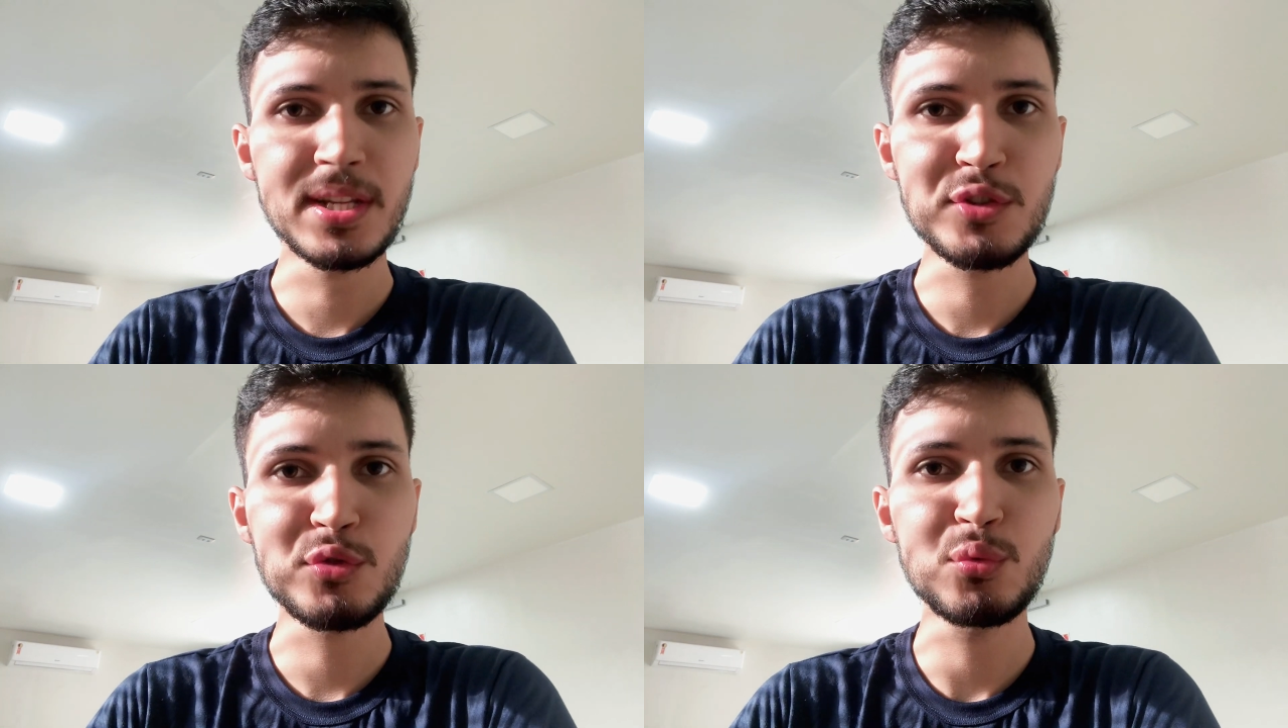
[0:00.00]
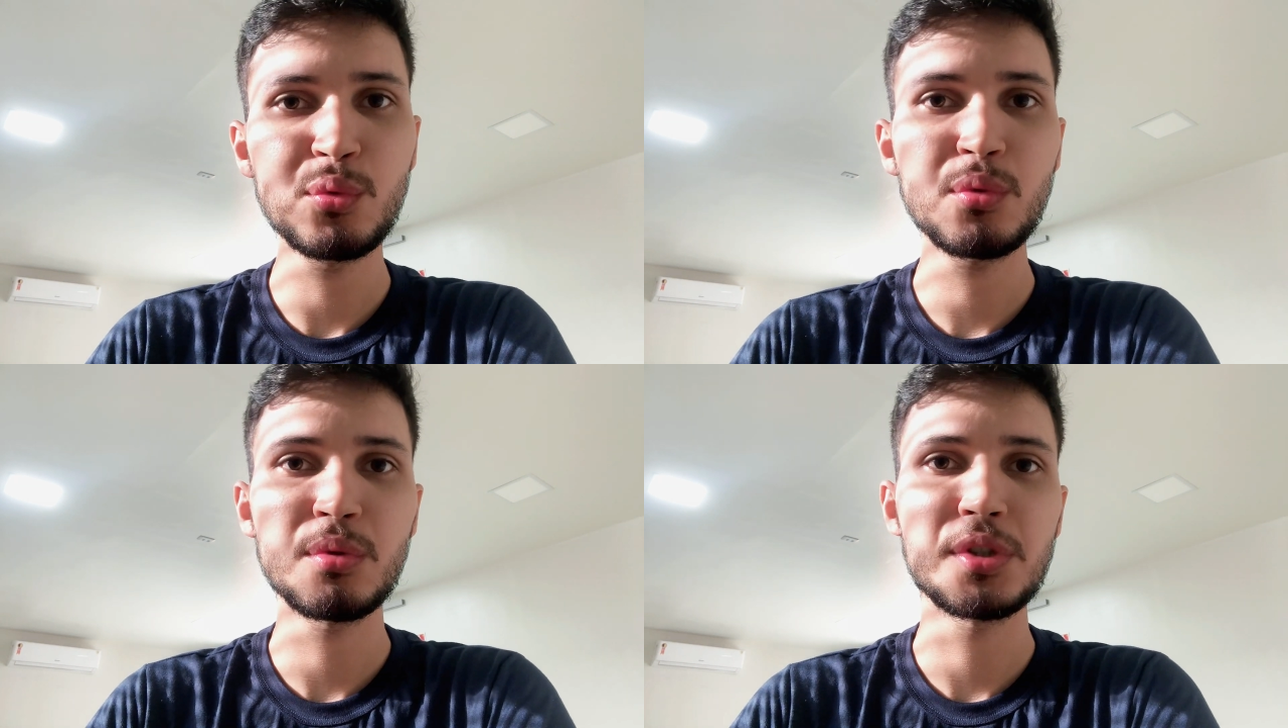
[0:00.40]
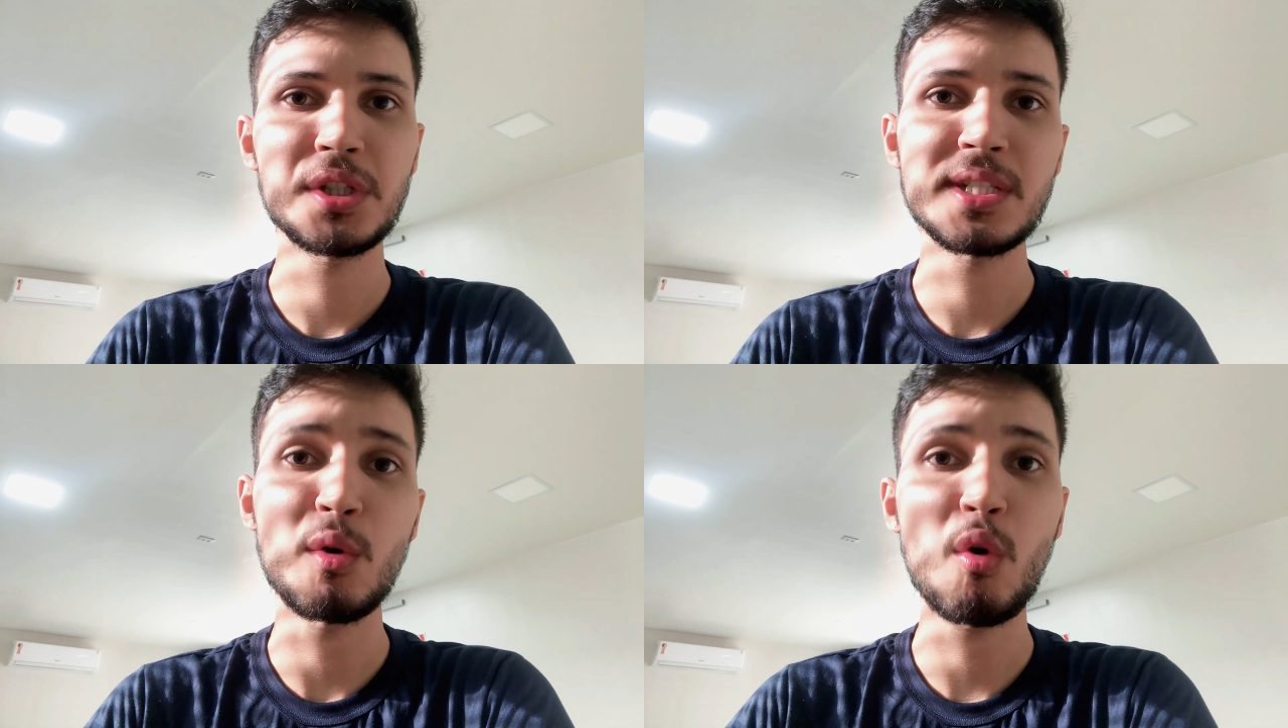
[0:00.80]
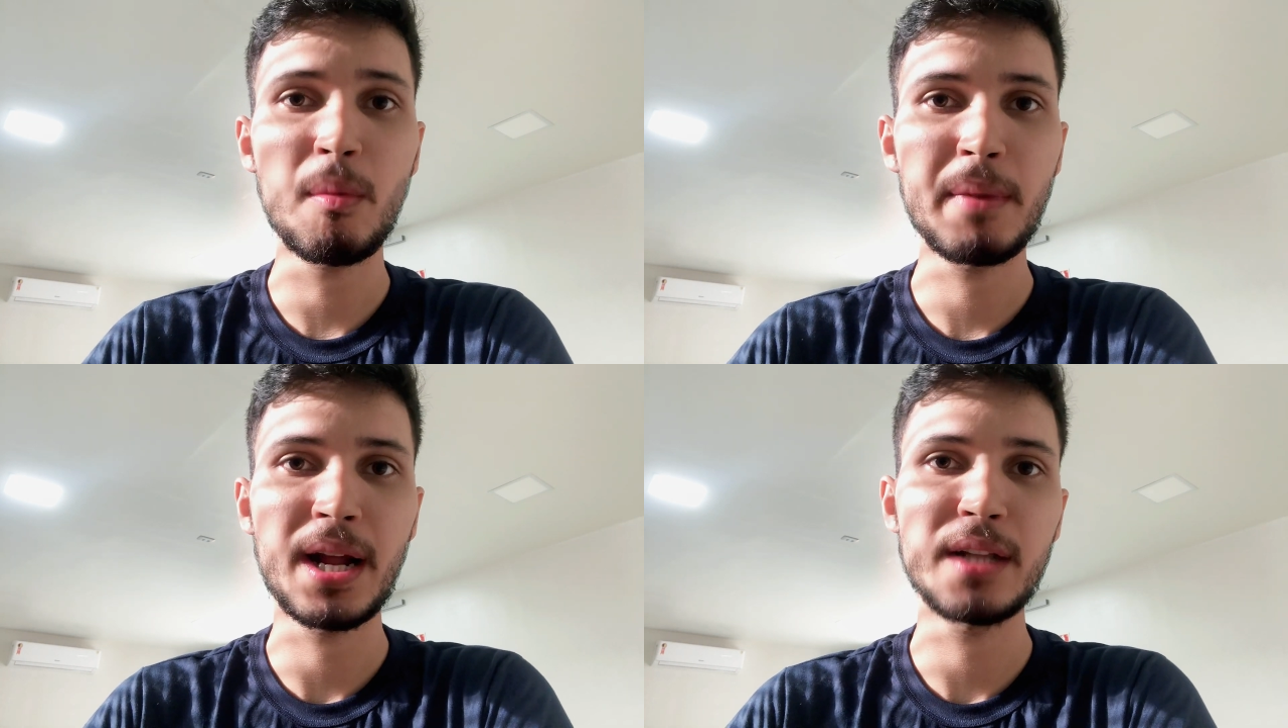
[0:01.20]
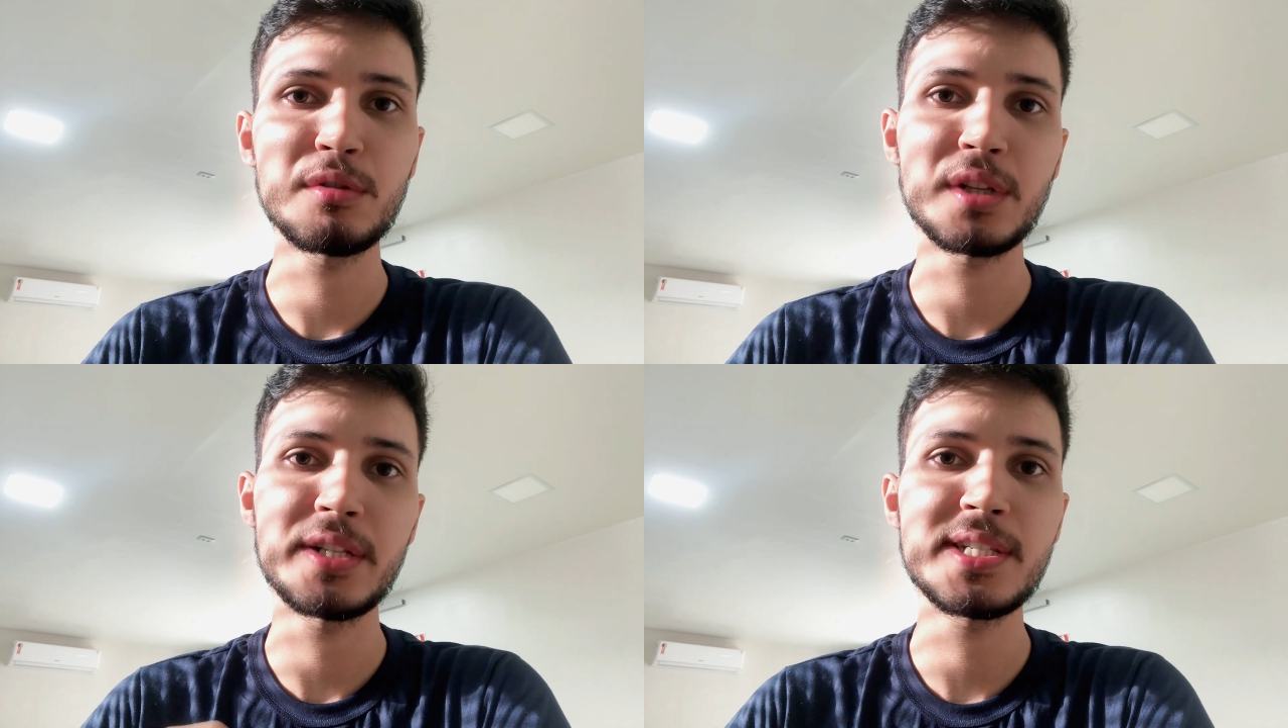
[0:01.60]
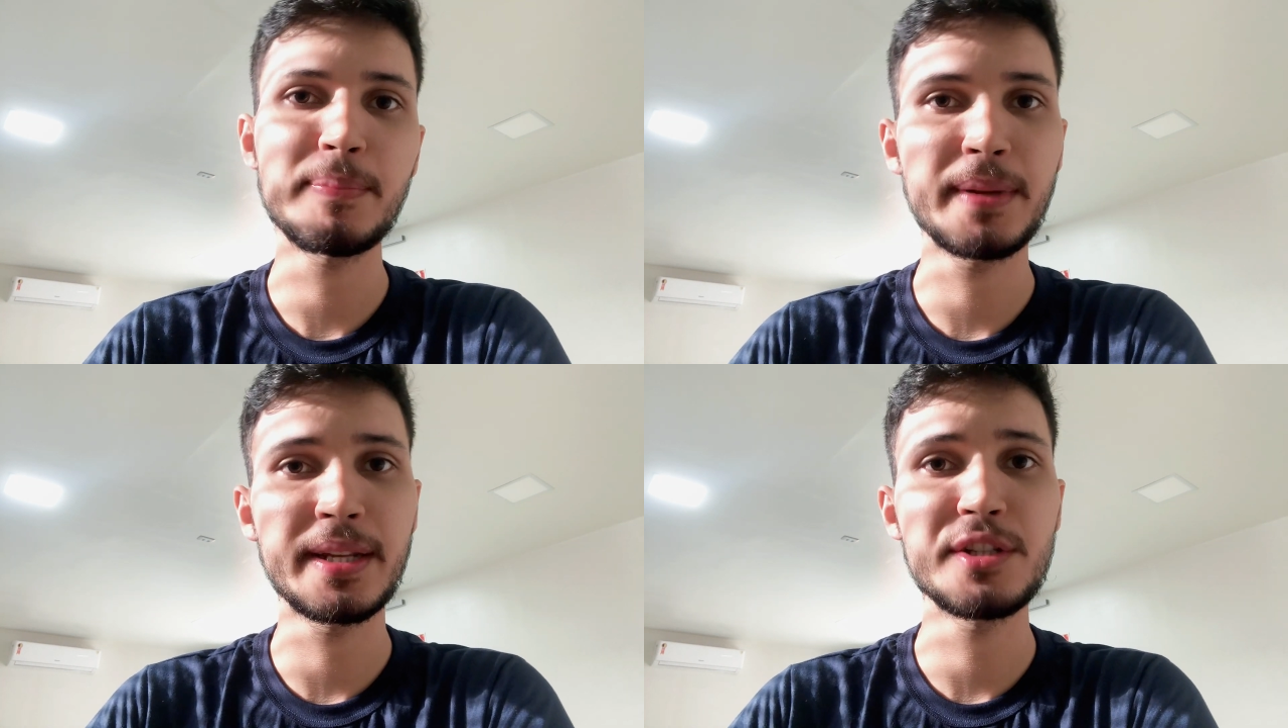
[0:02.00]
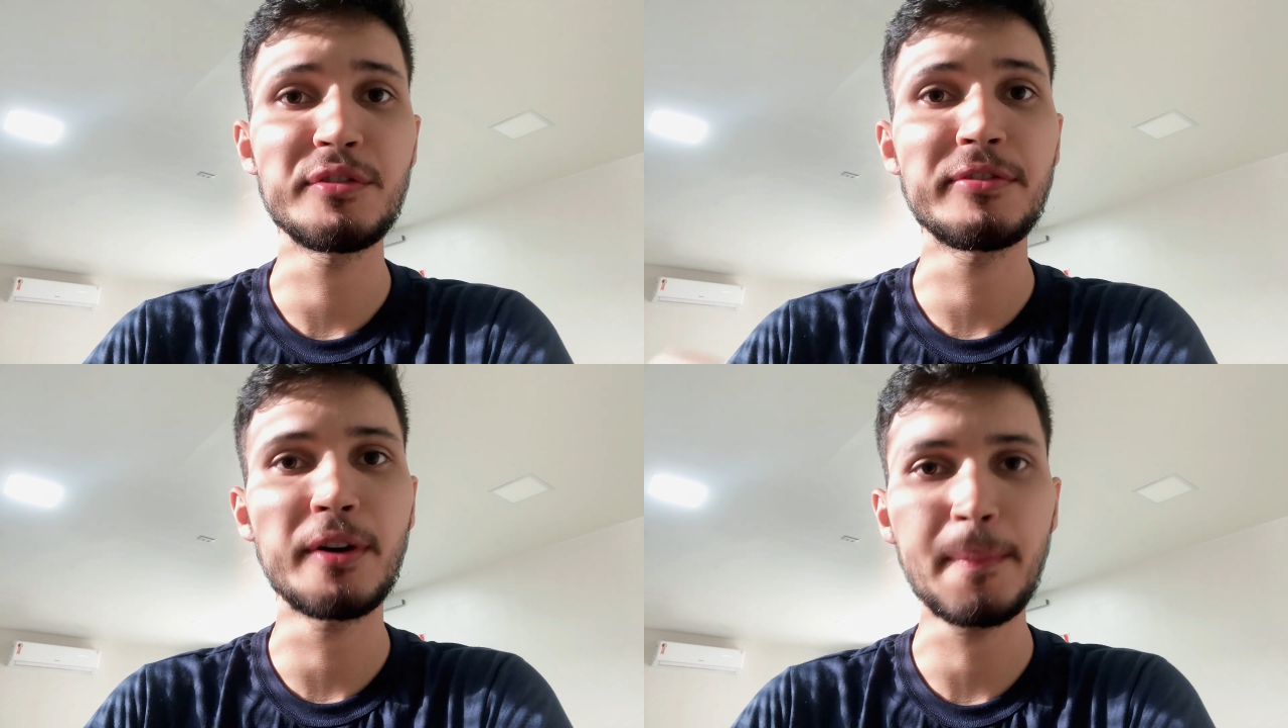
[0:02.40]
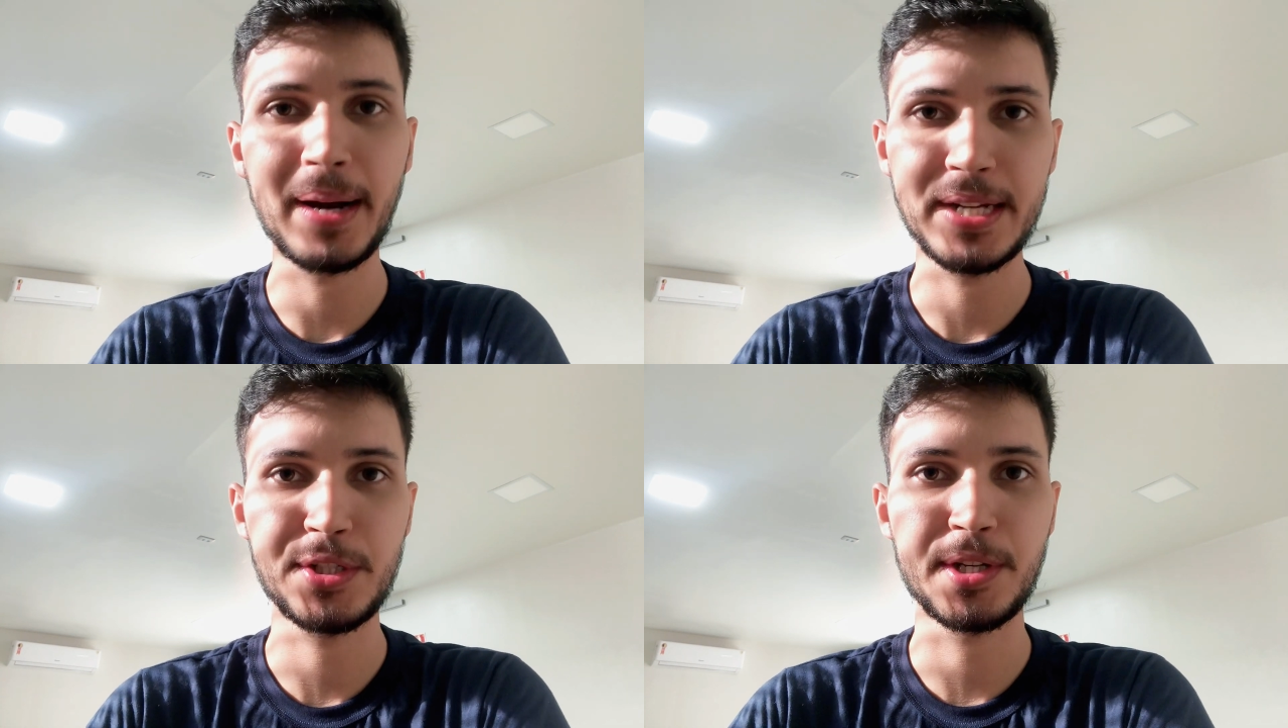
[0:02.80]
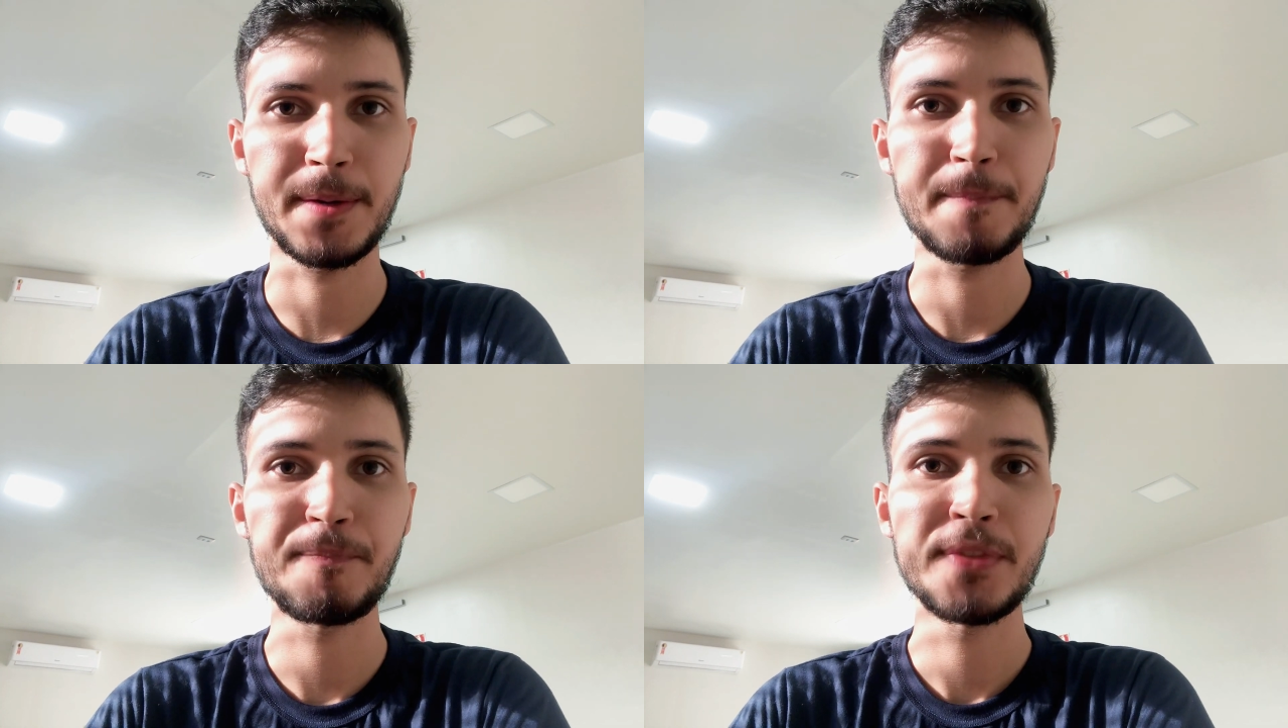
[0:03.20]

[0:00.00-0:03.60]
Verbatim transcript: assuntos que são cobrados na disciplina de informática.